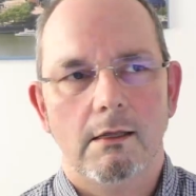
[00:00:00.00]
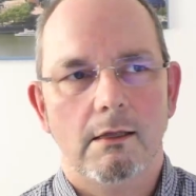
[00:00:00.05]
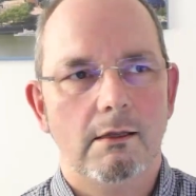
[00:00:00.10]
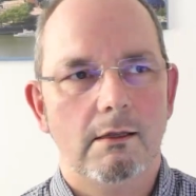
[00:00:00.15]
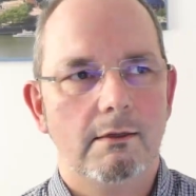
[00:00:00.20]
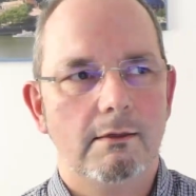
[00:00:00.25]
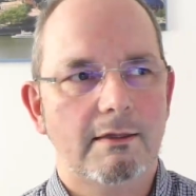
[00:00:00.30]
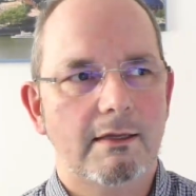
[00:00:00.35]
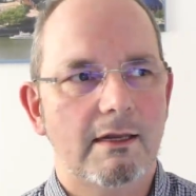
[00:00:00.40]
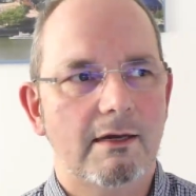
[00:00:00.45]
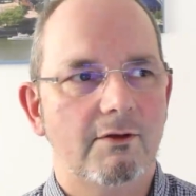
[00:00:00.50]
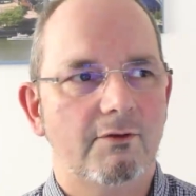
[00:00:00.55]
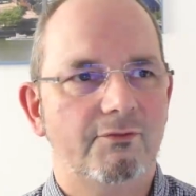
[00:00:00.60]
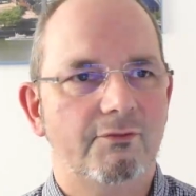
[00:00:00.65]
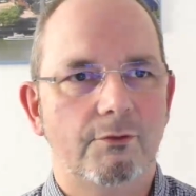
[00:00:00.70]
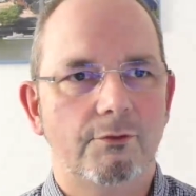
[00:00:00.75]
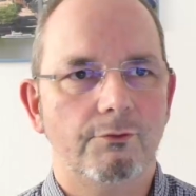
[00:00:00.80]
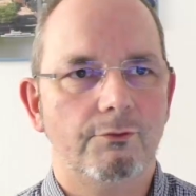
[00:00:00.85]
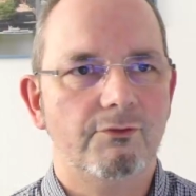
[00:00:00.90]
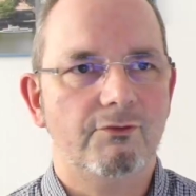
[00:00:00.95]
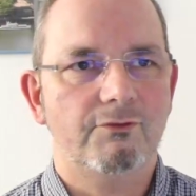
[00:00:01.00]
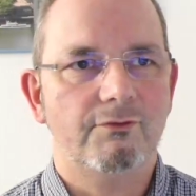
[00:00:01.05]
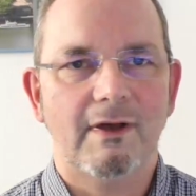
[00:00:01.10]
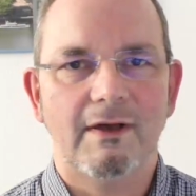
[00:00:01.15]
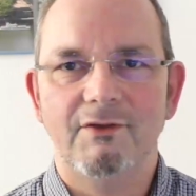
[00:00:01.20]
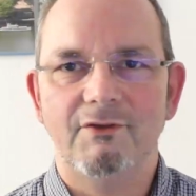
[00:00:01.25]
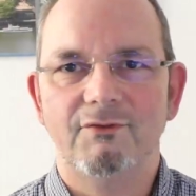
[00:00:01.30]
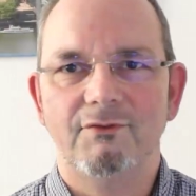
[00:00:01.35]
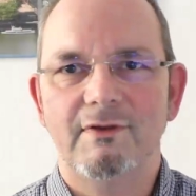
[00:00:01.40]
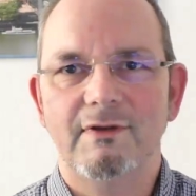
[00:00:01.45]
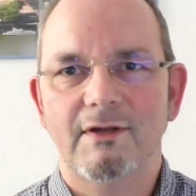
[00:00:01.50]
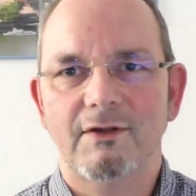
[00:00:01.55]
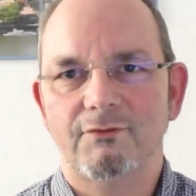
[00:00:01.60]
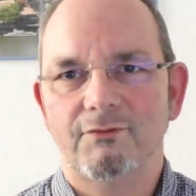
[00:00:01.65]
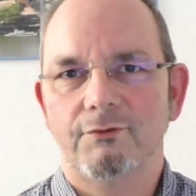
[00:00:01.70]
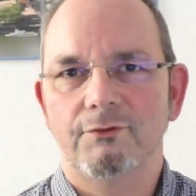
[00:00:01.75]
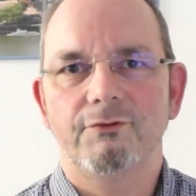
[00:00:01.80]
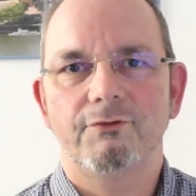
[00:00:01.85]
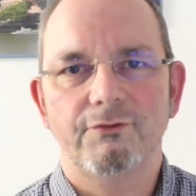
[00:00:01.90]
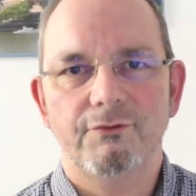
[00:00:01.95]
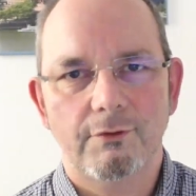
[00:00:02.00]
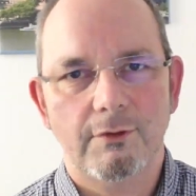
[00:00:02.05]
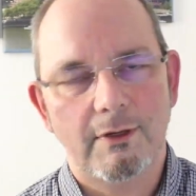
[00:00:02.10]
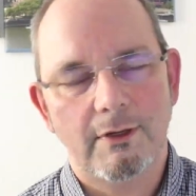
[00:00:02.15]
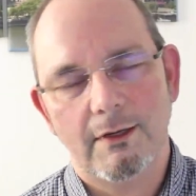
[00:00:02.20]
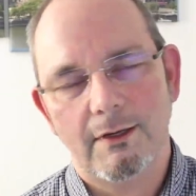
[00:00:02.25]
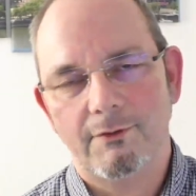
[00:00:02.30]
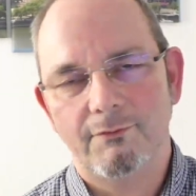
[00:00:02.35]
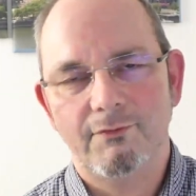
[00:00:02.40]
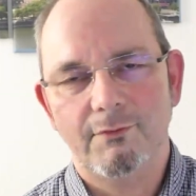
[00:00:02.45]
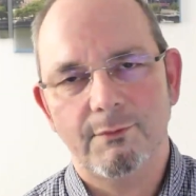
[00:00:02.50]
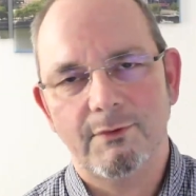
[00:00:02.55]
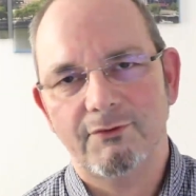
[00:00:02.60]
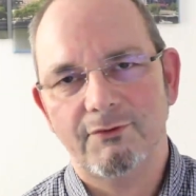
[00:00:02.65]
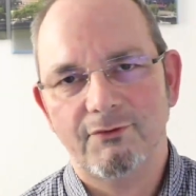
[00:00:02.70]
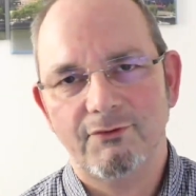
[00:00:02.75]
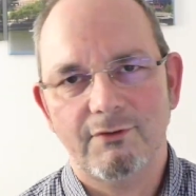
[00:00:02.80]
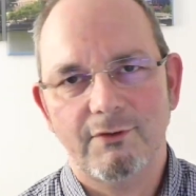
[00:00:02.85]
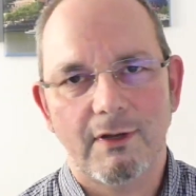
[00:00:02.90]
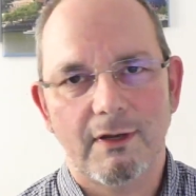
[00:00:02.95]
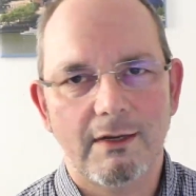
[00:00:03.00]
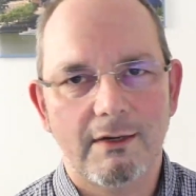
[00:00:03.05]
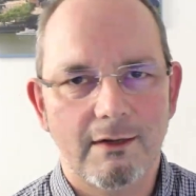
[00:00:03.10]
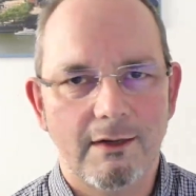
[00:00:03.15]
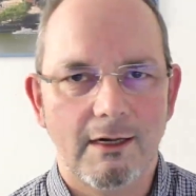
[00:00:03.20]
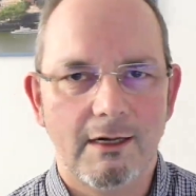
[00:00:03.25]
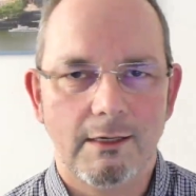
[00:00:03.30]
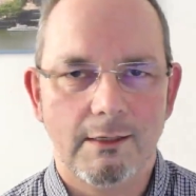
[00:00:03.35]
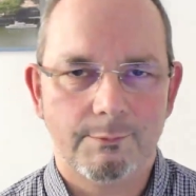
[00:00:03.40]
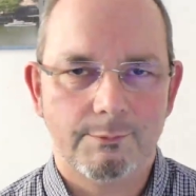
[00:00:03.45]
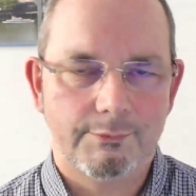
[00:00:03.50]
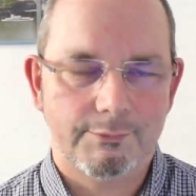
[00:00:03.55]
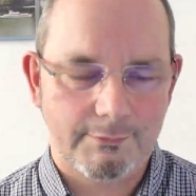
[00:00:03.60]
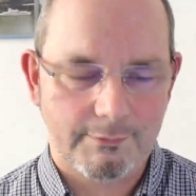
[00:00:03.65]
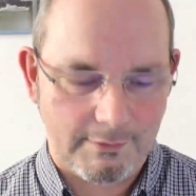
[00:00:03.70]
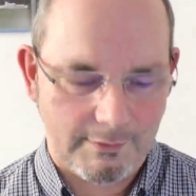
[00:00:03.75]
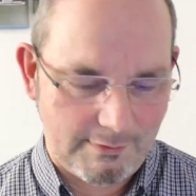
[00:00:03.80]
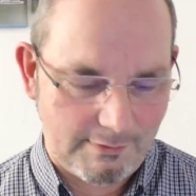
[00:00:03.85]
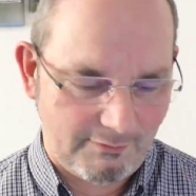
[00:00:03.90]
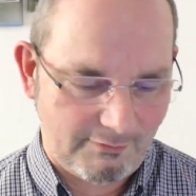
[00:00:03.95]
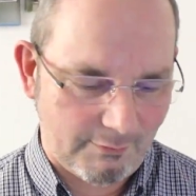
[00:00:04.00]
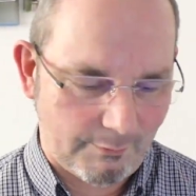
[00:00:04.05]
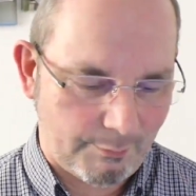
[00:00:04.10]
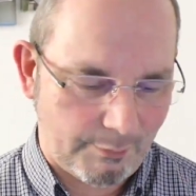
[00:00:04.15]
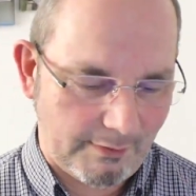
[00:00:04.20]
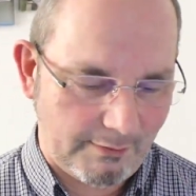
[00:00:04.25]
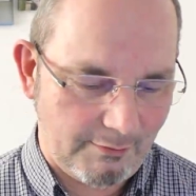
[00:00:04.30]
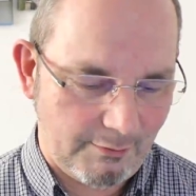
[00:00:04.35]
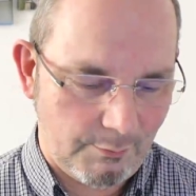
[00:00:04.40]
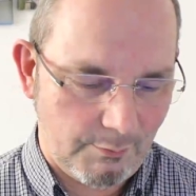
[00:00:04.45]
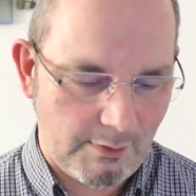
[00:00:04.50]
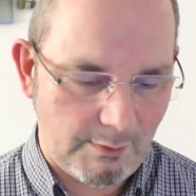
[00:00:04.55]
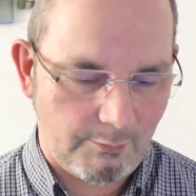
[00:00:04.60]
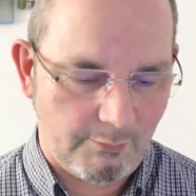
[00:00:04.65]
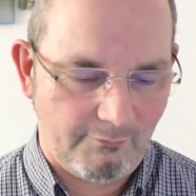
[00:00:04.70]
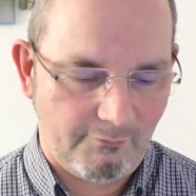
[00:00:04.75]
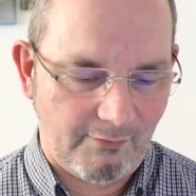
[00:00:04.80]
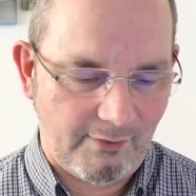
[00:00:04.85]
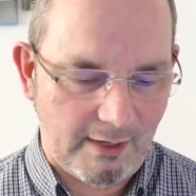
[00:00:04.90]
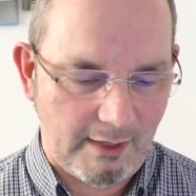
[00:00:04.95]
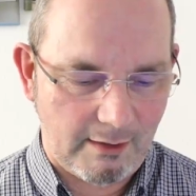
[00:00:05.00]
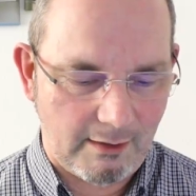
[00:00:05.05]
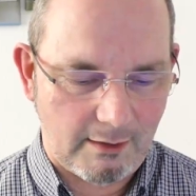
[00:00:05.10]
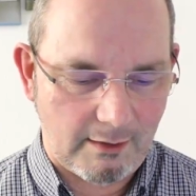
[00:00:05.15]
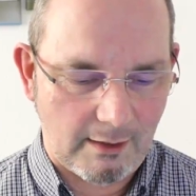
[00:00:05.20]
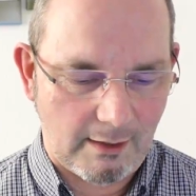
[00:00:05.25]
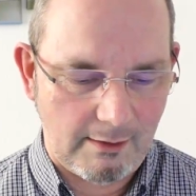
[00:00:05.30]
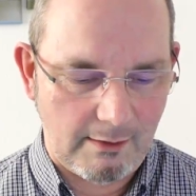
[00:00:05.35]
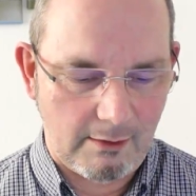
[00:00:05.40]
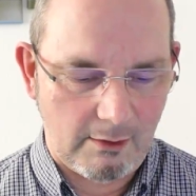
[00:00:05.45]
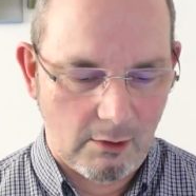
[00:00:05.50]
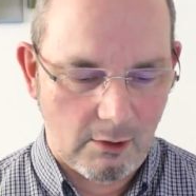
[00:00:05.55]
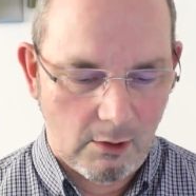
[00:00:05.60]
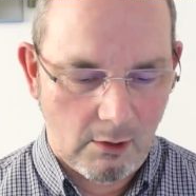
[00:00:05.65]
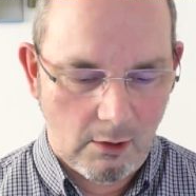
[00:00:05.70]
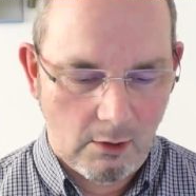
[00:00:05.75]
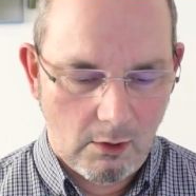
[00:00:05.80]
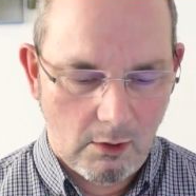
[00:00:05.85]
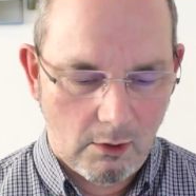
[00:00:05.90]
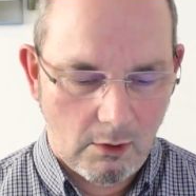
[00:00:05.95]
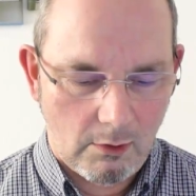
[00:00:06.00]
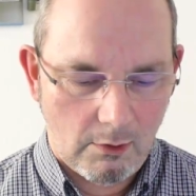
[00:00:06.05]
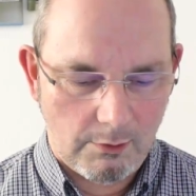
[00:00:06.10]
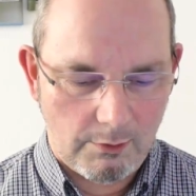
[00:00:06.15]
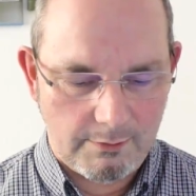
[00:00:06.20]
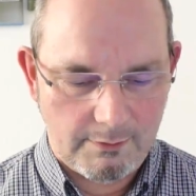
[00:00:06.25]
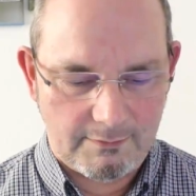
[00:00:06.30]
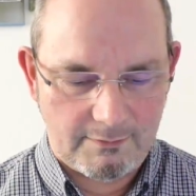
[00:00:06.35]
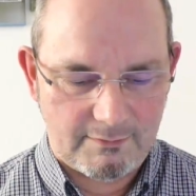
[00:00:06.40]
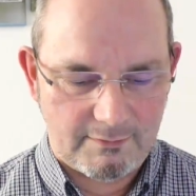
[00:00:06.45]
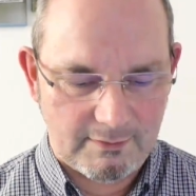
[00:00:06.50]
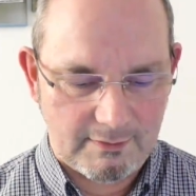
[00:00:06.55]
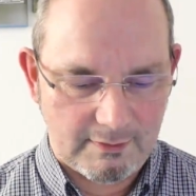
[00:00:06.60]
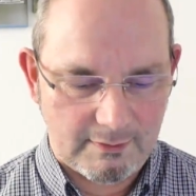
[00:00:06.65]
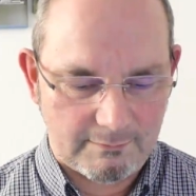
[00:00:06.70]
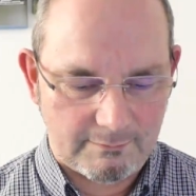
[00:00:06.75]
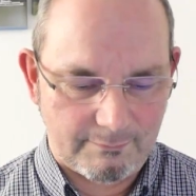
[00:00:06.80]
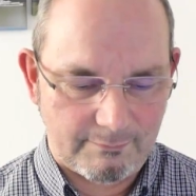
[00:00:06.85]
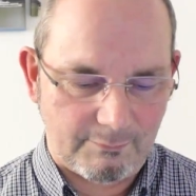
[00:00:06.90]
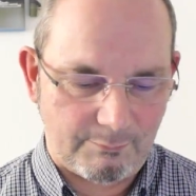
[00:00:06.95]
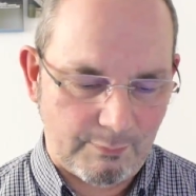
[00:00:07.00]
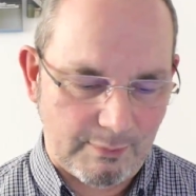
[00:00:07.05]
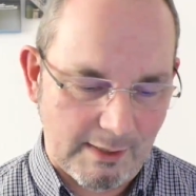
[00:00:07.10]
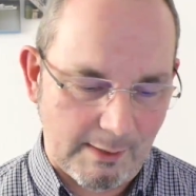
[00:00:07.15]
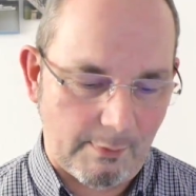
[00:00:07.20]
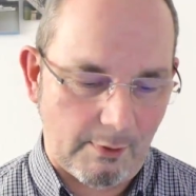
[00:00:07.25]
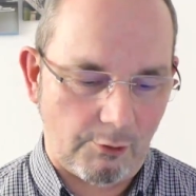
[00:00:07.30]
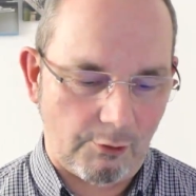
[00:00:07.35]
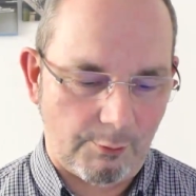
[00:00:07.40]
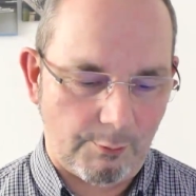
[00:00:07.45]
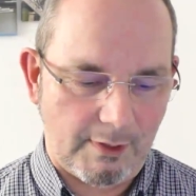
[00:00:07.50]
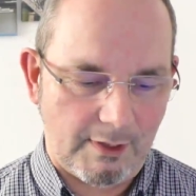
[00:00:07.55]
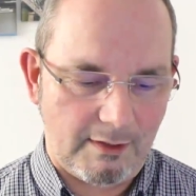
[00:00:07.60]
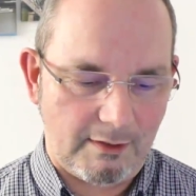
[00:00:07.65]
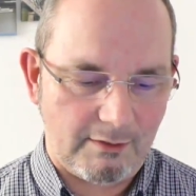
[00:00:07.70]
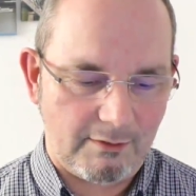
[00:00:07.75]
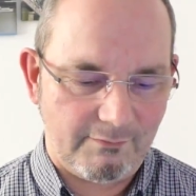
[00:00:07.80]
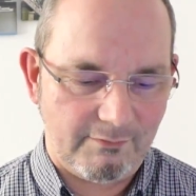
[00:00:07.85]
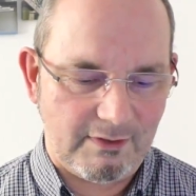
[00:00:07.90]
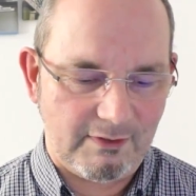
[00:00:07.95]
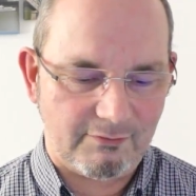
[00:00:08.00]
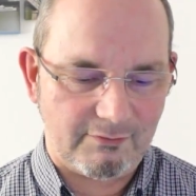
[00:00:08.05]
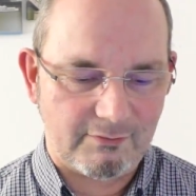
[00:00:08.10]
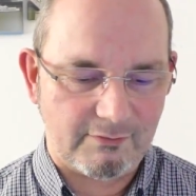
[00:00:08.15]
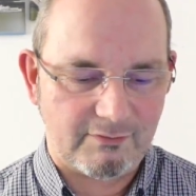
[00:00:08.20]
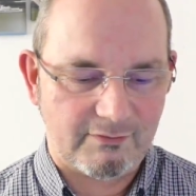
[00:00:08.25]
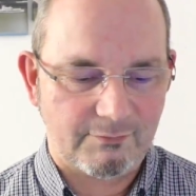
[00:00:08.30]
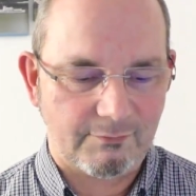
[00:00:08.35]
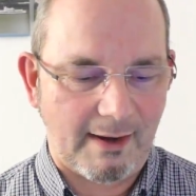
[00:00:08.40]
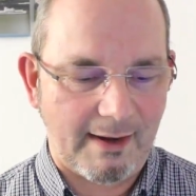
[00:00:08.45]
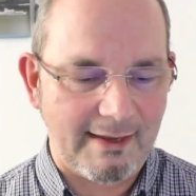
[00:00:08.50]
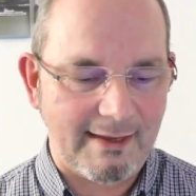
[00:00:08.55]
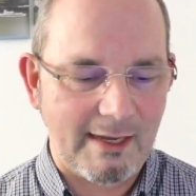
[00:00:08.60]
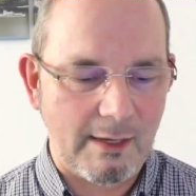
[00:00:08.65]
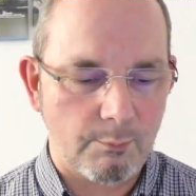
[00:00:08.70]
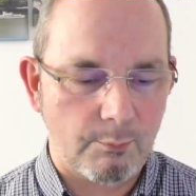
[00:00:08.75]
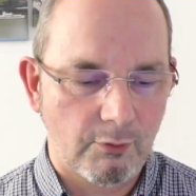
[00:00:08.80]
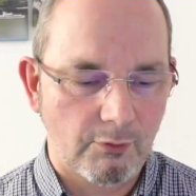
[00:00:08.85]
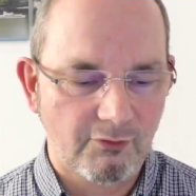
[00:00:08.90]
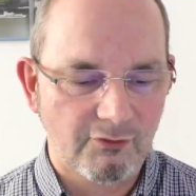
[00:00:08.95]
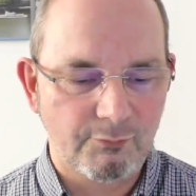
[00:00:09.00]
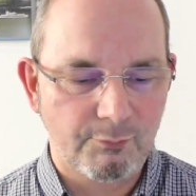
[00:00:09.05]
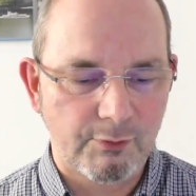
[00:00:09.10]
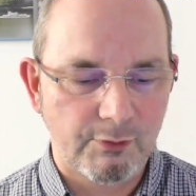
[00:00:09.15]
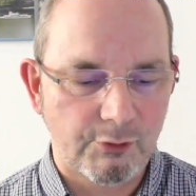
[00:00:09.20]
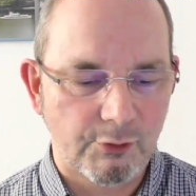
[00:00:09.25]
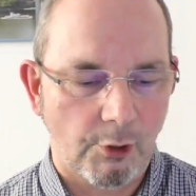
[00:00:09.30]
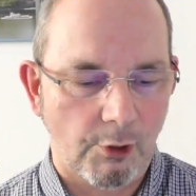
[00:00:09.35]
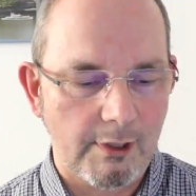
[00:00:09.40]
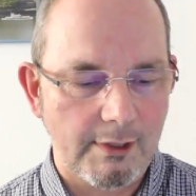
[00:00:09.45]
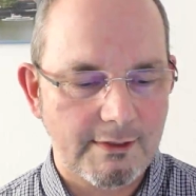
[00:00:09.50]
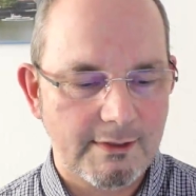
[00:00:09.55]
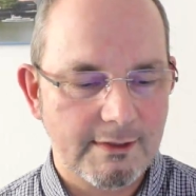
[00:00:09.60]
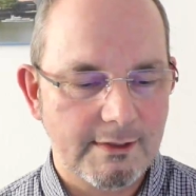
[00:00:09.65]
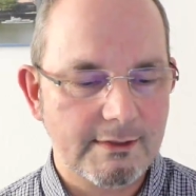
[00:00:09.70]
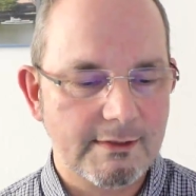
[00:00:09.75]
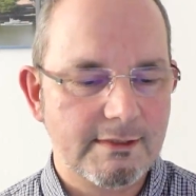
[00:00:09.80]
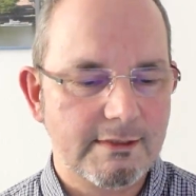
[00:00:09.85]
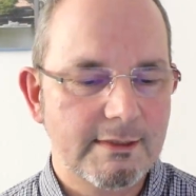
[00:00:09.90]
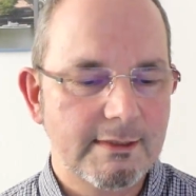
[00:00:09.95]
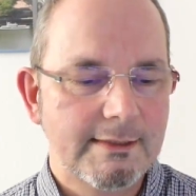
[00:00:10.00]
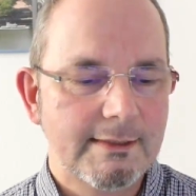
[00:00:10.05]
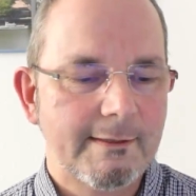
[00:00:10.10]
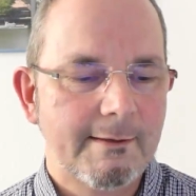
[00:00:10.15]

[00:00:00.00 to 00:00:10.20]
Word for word: Äh, jeder von uns weiß, wie das funktioniert, wie man sich da innerhalb äh, dieser Pandemie bewegen kann. Und äh, bin aber auch nochmal hingewiesen, 2G Plus bedeutet,